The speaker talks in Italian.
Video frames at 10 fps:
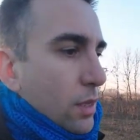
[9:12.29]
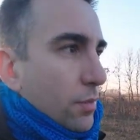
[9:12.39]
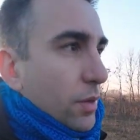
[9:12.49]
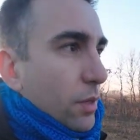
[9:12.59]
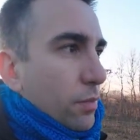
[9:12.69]

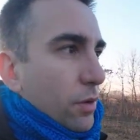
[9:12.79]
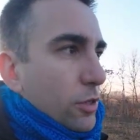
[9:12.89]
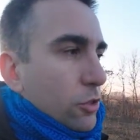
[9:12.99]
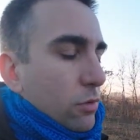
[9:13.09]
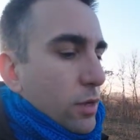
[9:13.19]
perché poi
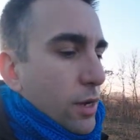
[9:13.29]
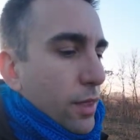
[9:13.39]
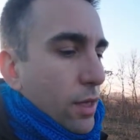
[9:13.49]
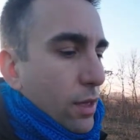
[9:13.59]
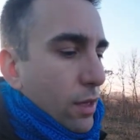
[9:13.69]
il
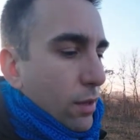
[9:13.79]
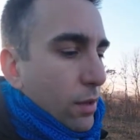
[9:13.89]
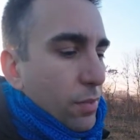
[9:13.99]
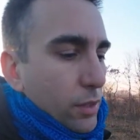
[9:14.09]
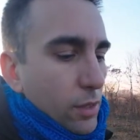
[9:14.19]
cellulare a
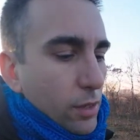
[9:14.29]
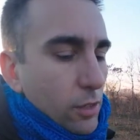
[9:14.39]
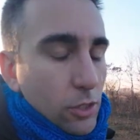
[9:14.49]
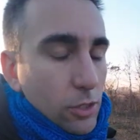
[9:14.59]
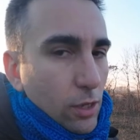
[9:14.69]
parte che
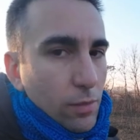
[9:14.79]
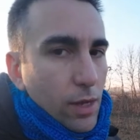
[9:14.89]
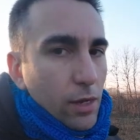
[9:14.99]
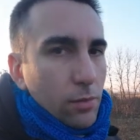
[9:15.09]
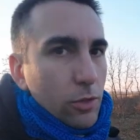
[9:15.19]
registra
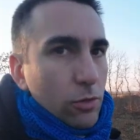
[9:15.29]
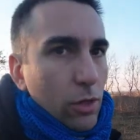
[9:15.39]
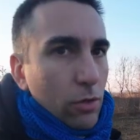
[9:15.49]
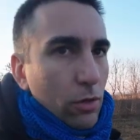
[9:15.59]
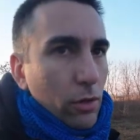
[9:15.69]
male mi sono
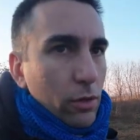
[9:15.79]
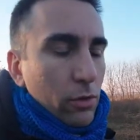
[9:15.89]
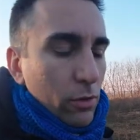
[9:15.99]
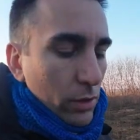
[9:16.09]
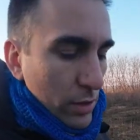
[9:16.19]

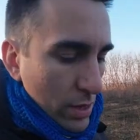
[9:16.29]
accorto